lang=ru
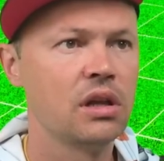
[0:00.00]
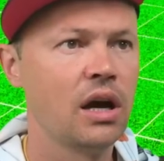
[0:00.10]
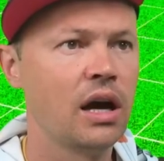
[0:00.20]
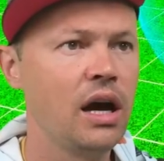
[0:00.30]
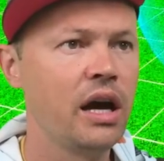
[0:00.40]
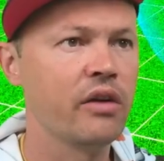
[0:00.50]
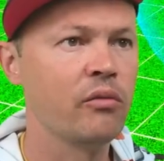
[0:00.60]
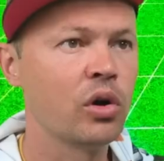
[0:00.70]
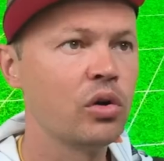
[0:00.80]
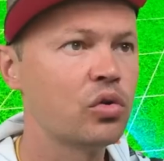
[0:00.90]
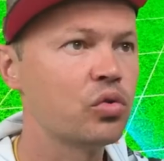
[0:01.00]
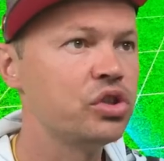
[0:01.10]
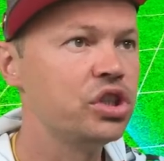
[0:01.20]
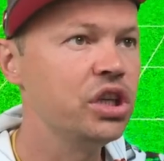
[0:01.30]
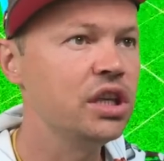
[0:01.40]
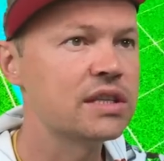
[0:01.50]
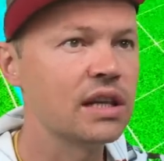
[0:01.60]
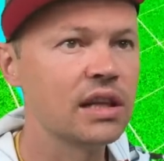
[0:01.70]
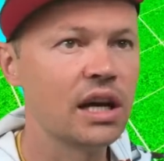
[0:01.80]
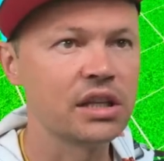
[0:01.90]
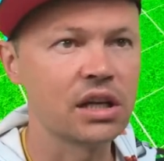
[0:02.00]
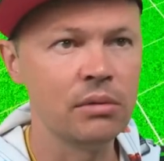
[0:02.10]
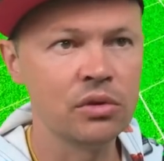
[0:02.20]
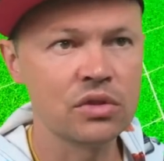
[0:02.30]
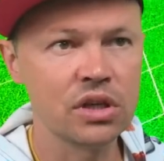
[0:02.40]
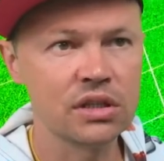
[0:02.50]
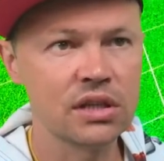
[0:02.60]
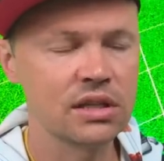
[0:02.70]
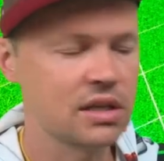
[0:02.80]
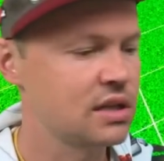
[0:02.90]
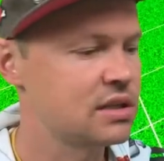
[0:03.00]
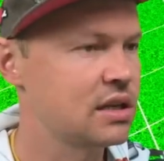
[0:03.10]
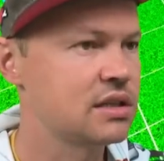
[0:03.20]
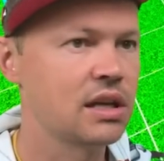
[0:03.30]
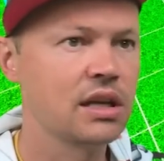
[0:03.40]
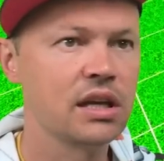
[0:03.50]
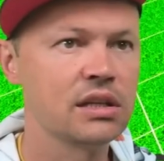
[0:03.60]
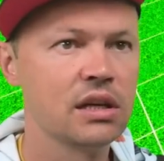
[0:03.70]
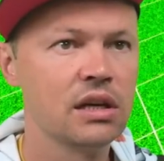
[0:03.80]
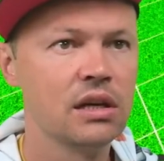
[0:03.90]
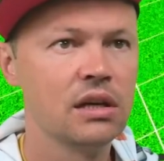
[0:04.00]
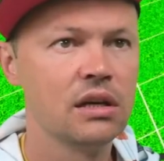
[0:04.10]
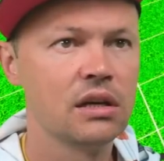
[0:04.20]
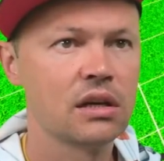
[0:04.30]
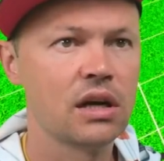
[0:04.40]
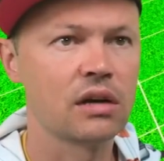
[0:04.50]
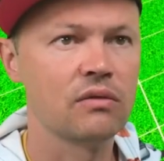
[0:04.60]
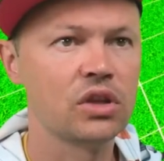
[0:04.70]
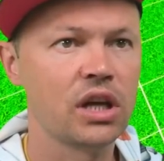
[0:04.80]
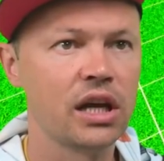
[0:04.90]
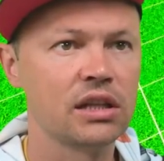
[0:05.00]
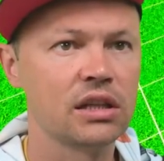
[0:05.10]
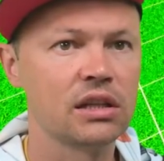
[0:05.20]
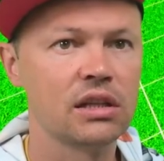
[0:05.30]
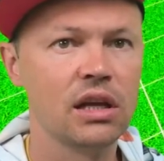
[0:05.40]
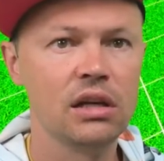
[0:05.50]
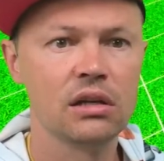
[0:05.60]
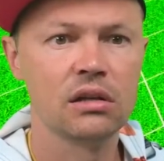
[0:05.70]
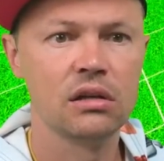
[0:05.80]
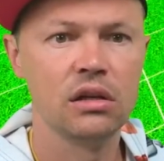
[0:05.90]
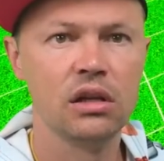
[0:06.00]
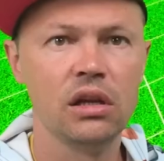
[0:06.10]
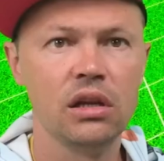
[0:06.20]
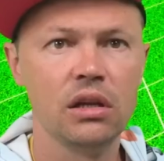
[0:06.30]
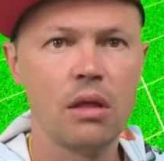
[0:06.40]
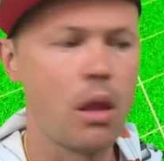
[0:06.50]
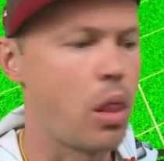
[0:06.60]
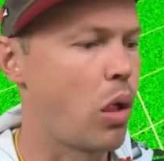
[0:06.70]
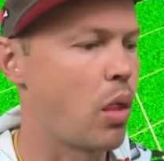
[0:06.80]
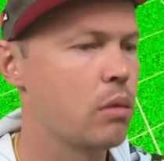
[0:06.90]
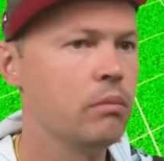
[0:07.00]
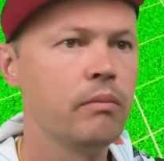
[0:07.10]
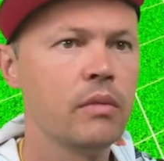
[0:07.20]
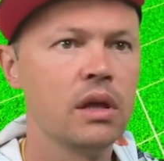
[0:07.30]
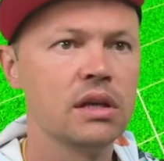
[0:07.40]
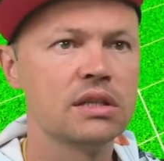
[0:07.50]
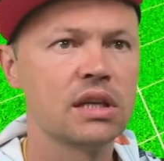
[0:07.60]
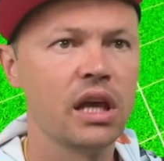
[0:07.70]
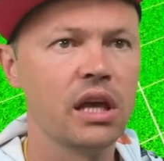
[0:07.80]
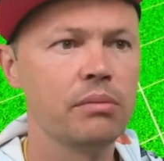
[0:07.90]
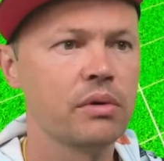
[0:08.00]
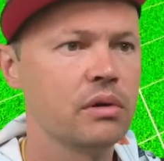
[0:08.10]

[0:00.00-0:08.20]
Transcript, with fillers: Ага, я могу крутить солдатиком. Он ну, стоять, стоять, стоять, стоять, стоять. Как? Вот этот, да? или escape.